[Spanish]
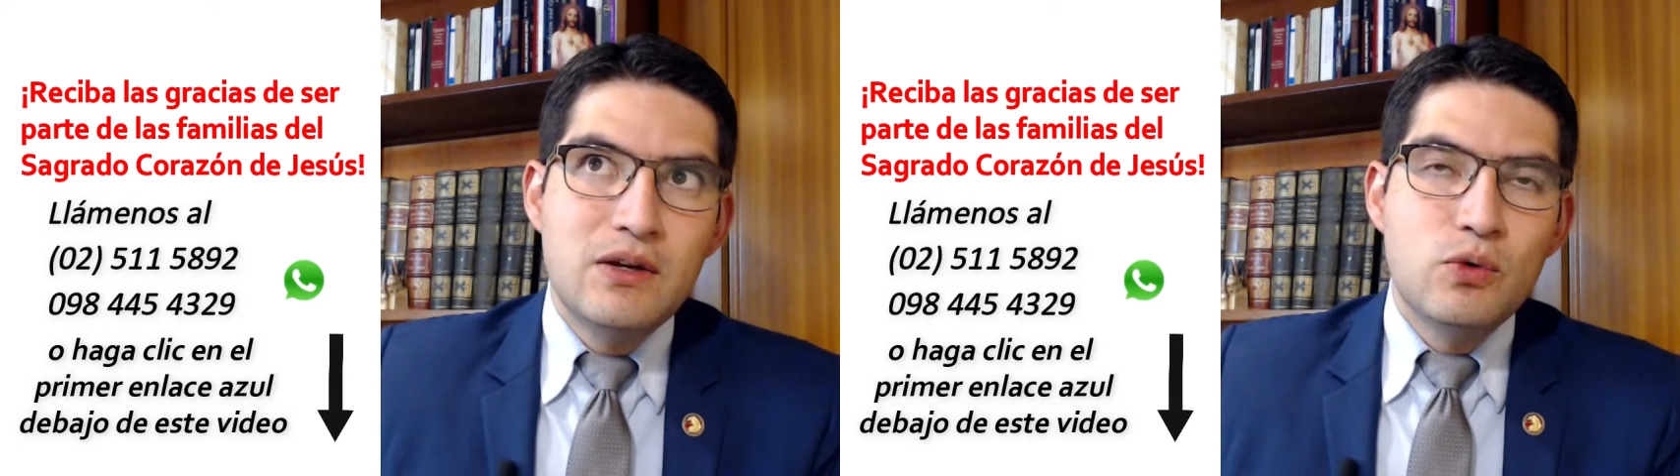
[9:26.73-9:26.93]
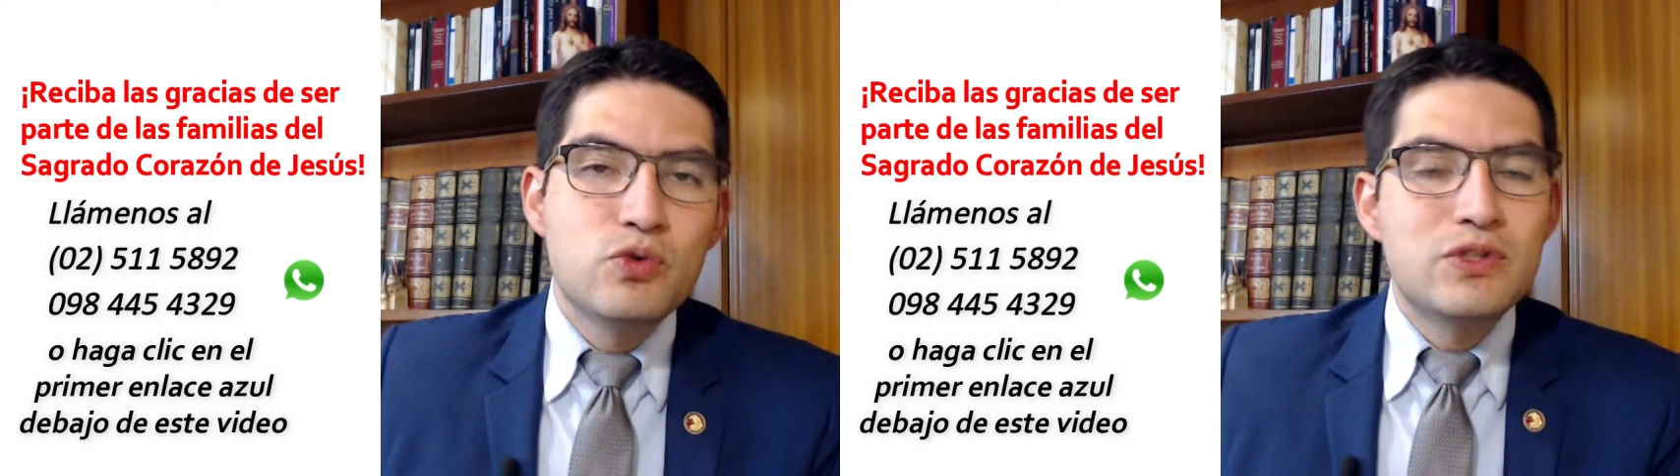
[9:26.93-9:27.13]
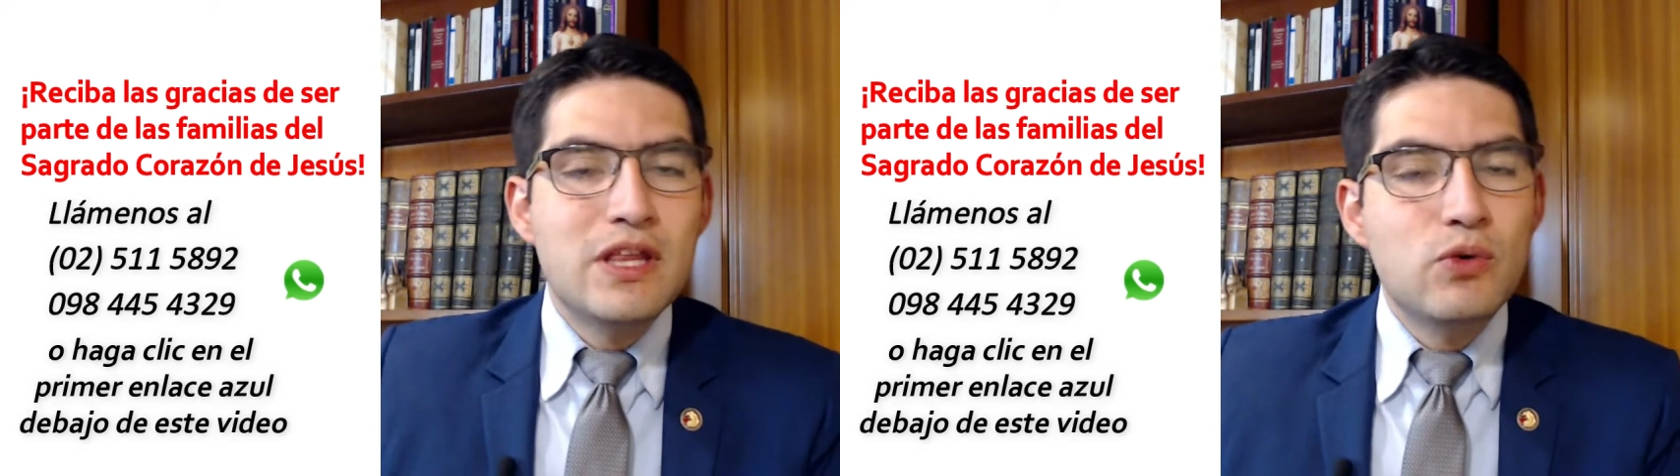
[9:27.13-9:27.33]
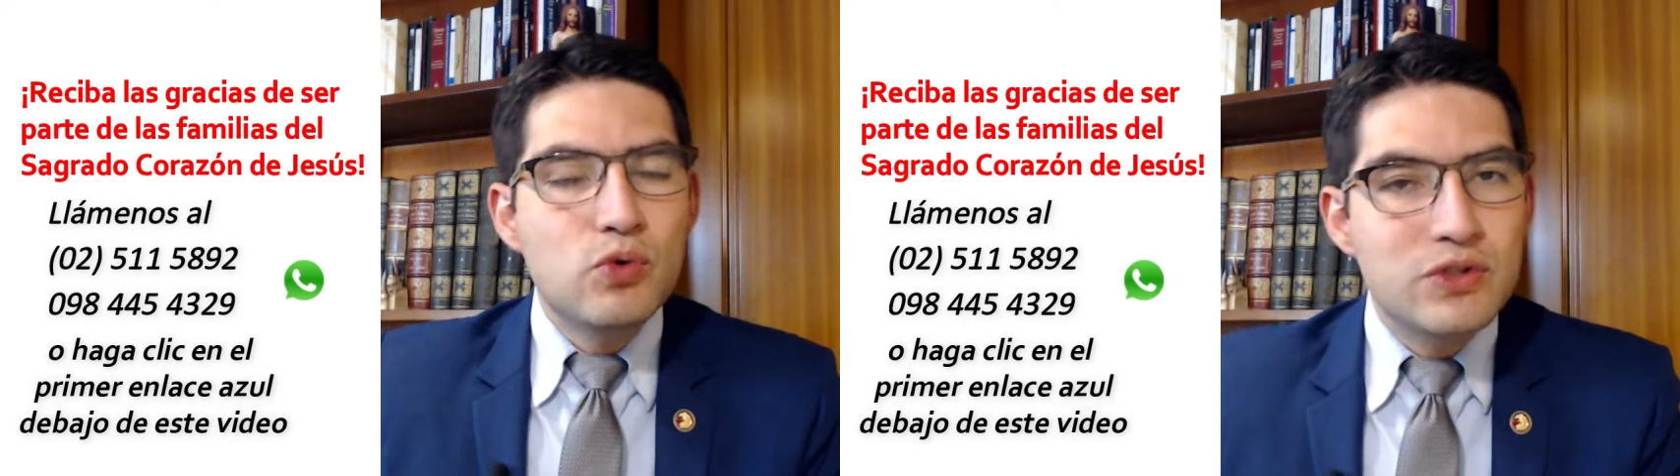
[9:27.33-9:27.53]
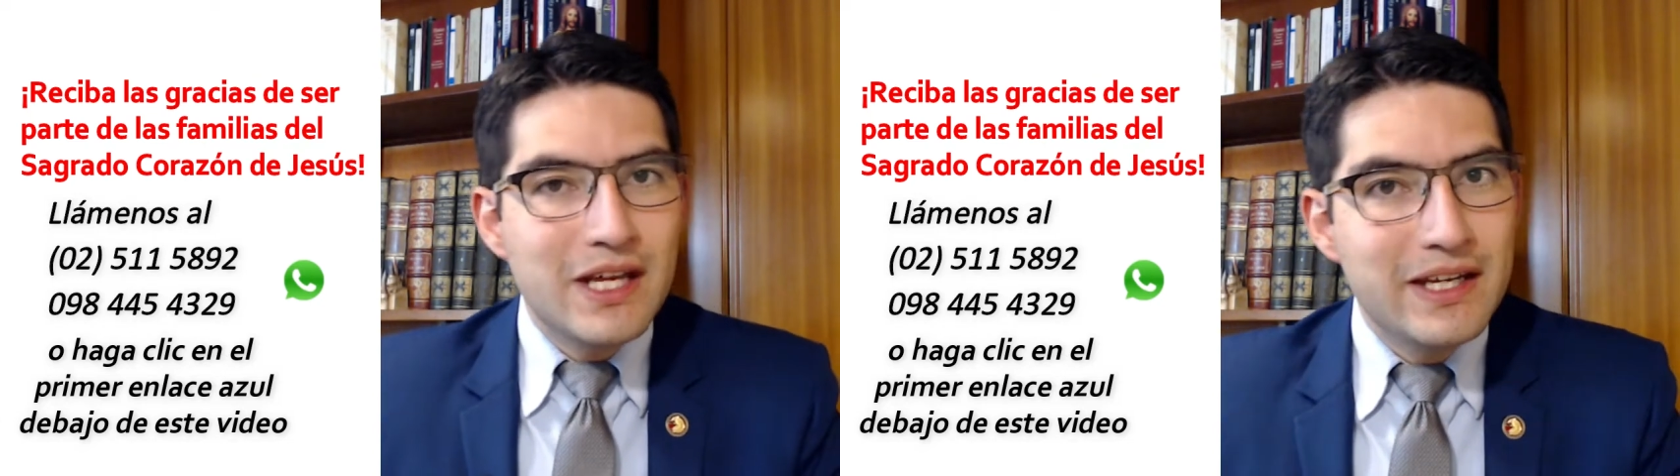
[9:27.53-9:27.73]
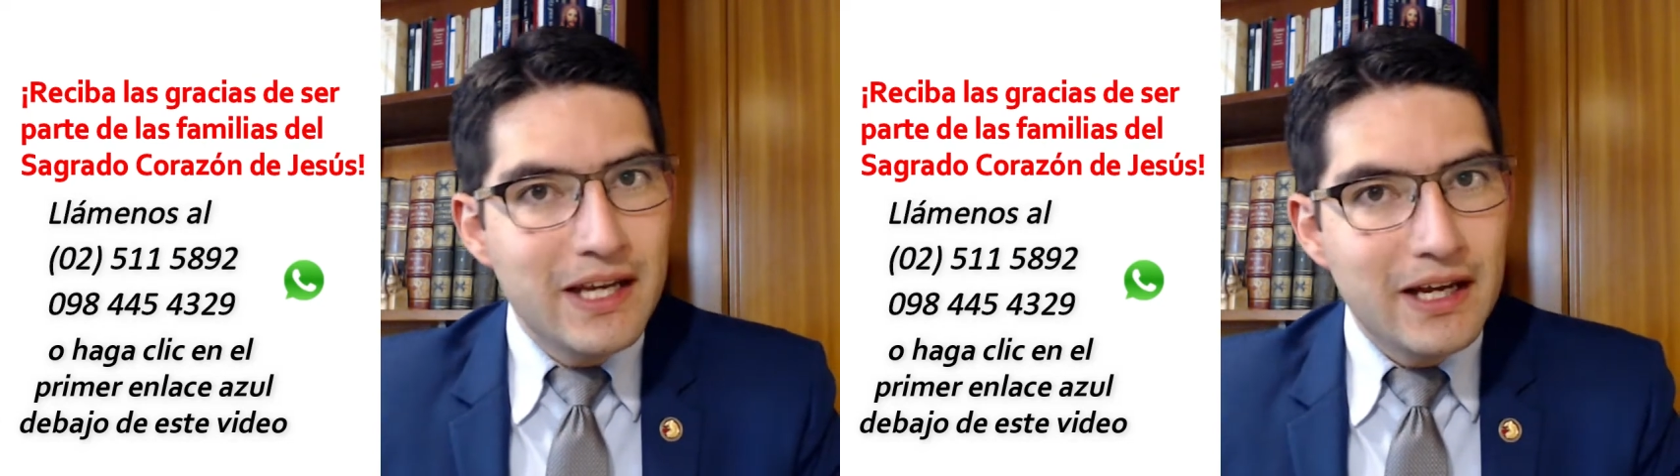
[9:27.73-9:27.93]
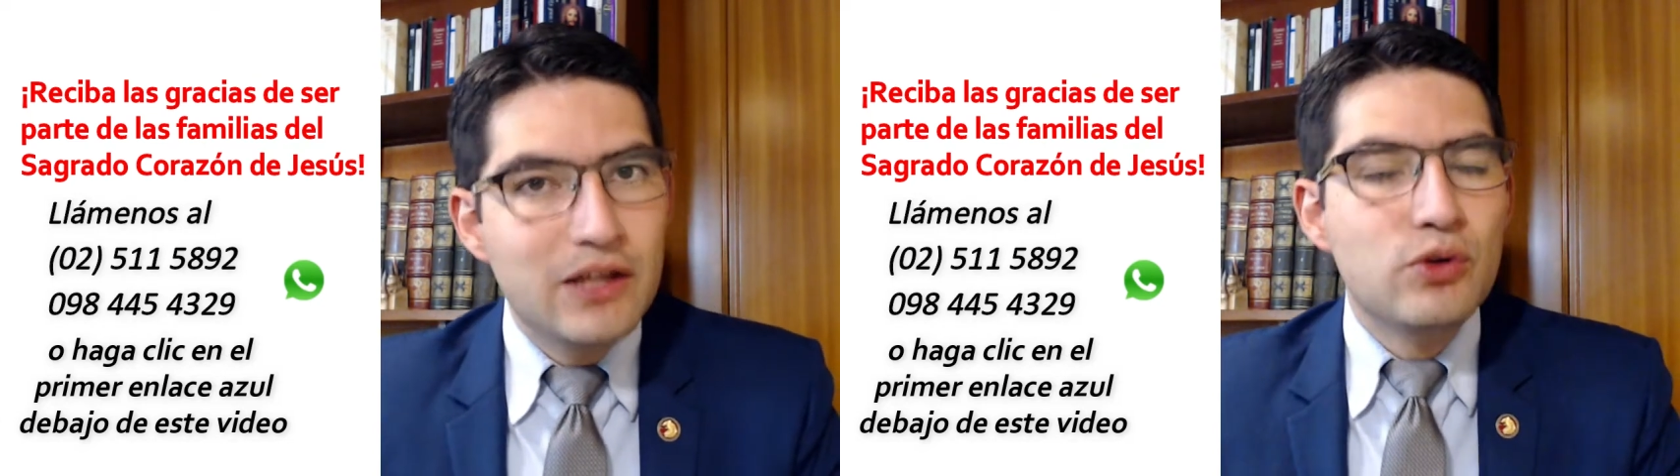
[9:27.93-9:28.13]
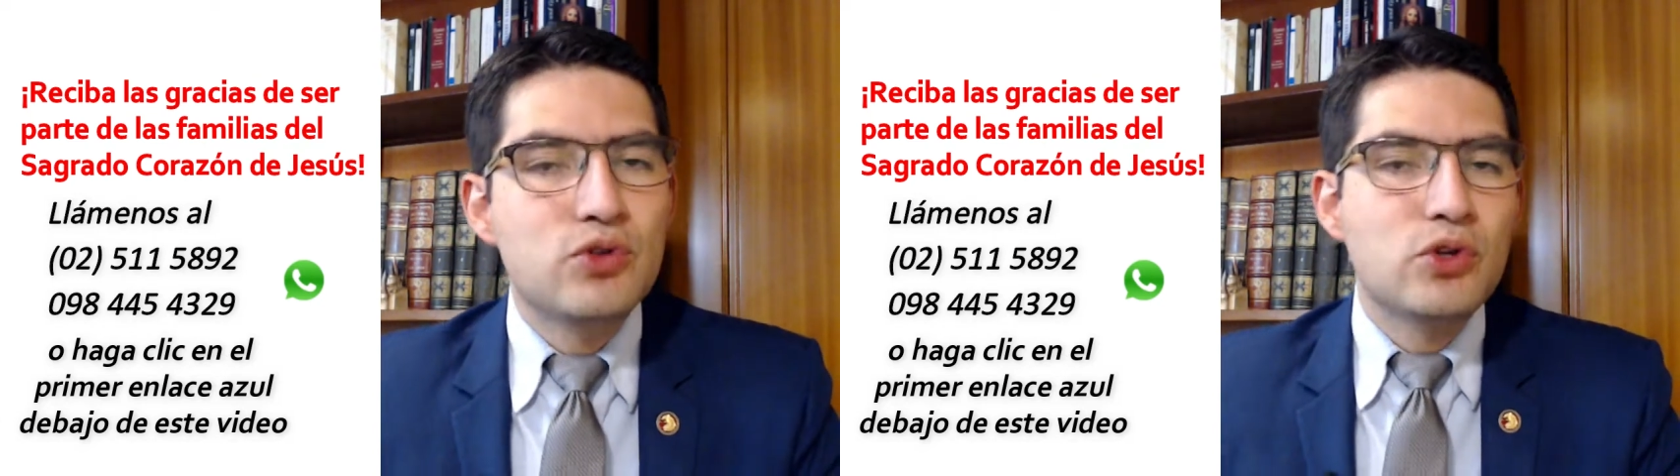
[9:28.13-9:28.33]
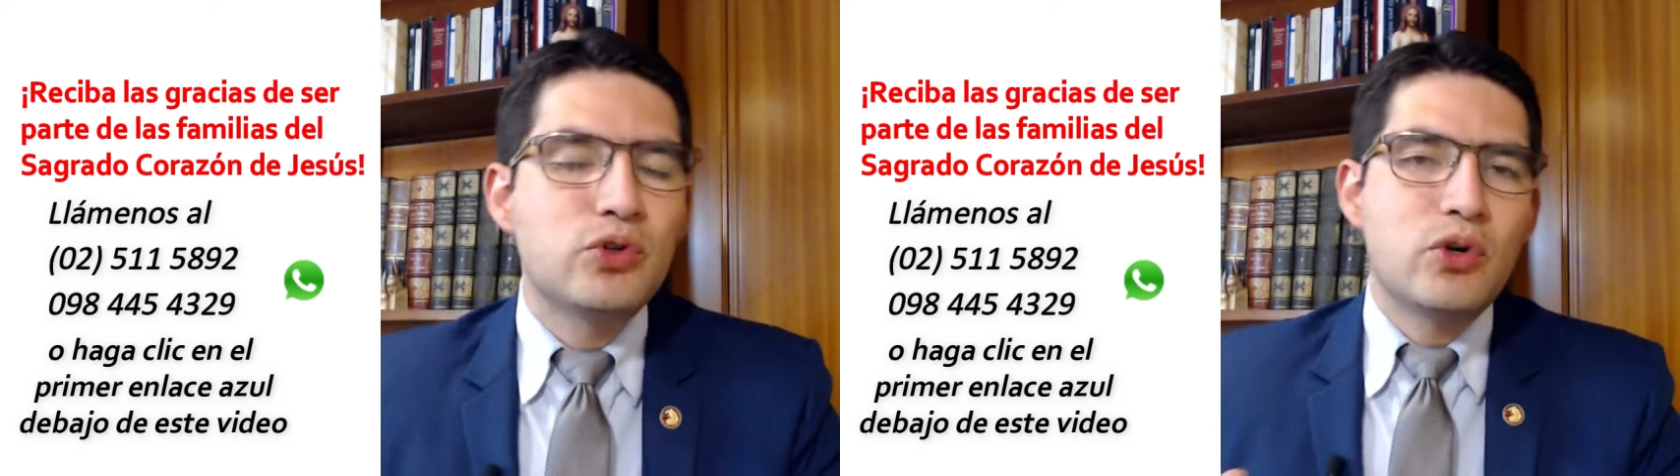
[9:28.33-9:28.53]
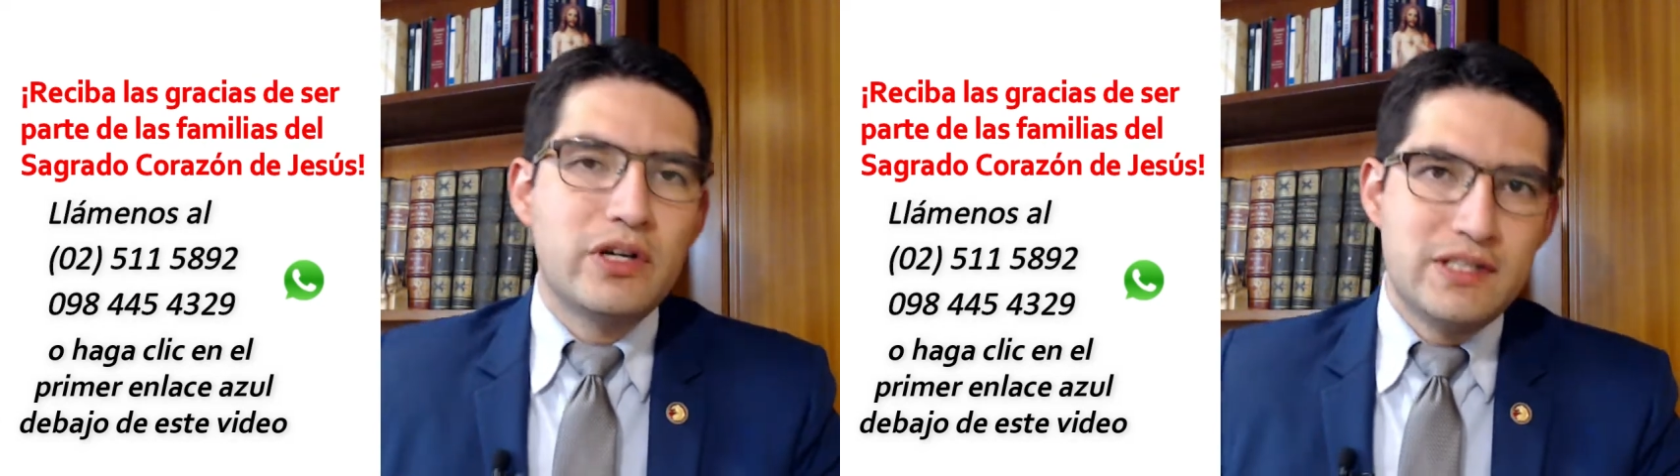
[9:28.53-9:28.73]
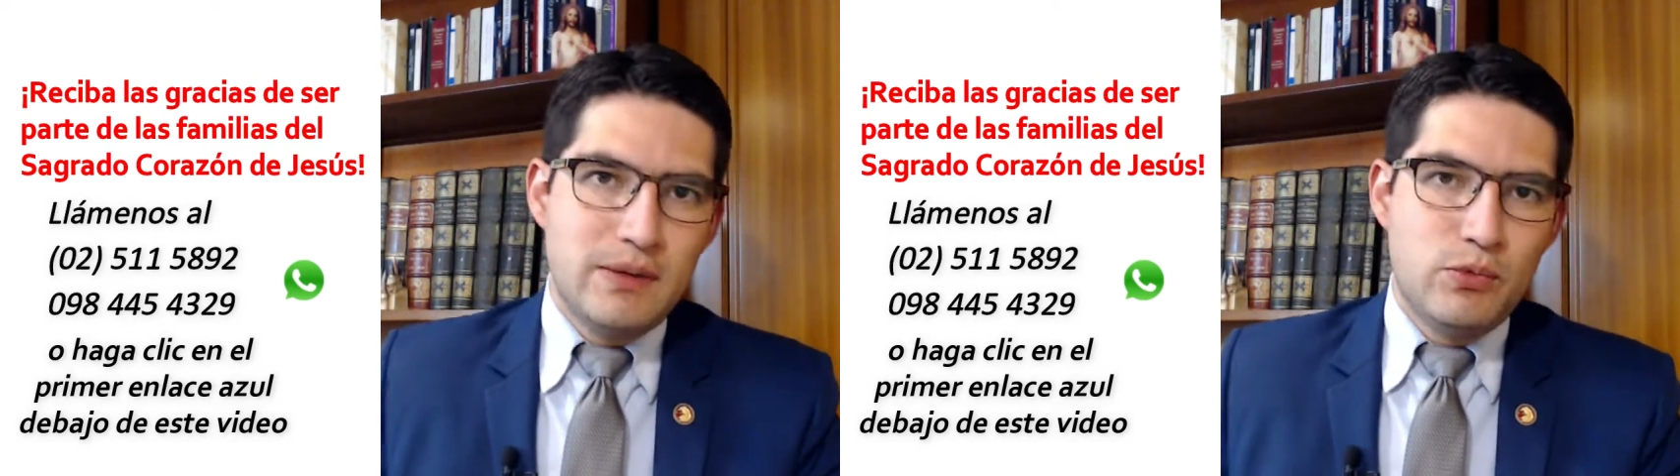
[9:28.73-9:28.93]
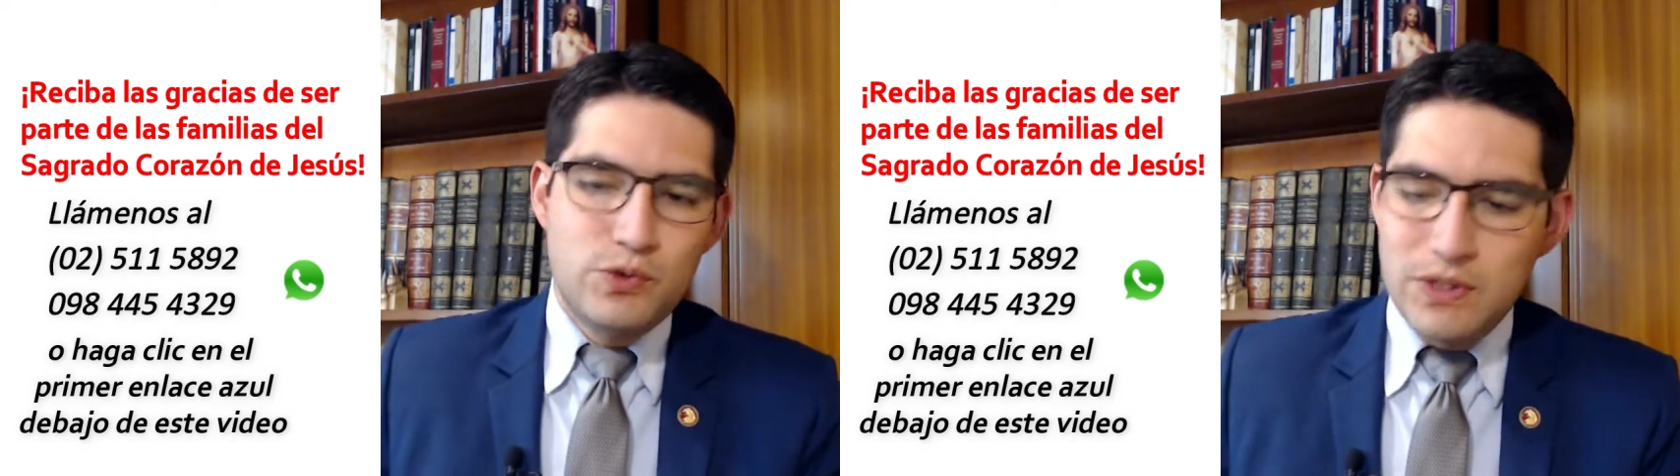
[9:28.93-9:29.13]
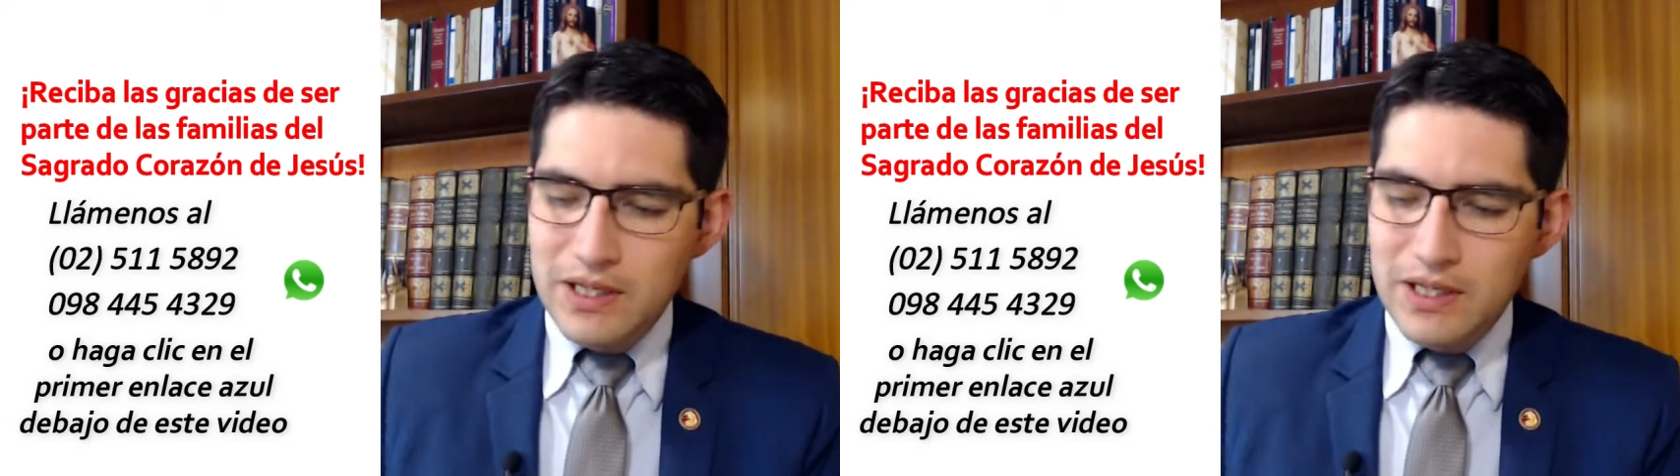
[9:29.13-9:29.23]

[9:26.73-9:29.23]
usted gustaría que nosotros recemos